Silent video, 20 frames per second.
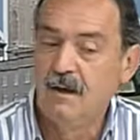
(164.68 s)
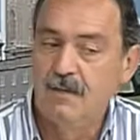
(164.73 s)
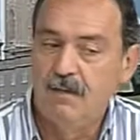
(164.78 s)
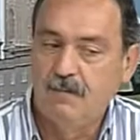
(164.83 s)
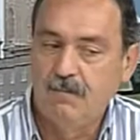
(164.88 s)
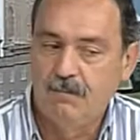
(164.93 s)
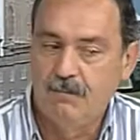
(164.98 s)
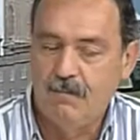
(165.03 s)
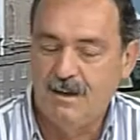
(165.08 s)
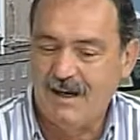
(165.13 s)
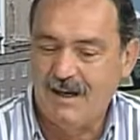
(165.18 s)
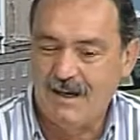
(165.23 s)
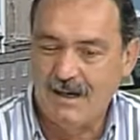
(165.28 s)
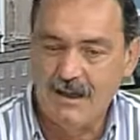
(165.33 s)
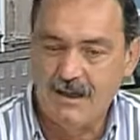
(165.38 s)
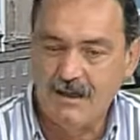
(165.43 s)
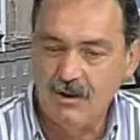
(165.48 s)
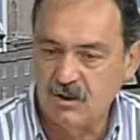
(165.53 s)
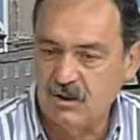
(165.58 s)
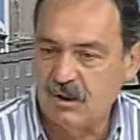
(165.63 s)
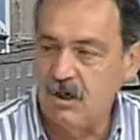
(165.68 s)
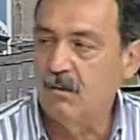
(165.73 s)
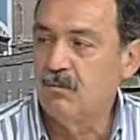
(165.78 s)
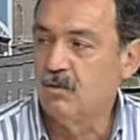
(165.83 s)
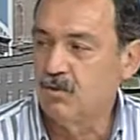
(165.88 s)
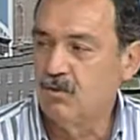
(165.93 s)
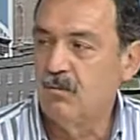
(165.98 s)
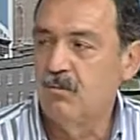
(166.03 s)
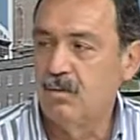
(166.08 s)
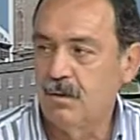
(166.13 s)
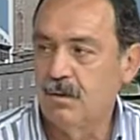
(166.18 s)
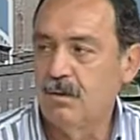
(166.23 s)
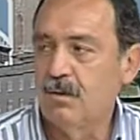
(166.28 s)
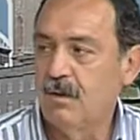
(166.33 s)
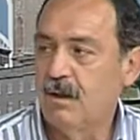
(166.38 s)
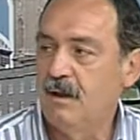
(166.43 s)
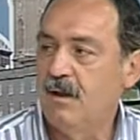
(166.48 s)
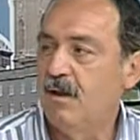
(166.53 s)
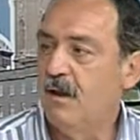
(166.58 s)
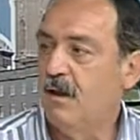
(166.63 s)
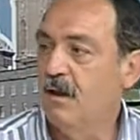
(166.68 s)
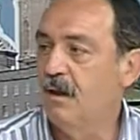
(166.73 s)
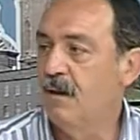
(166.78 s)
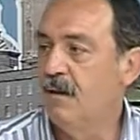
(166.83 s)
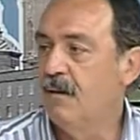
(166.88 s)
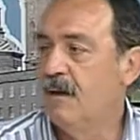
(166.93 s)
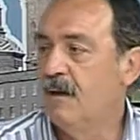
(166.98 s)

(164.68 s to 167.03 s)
Para que nos hagamos un poco de idea,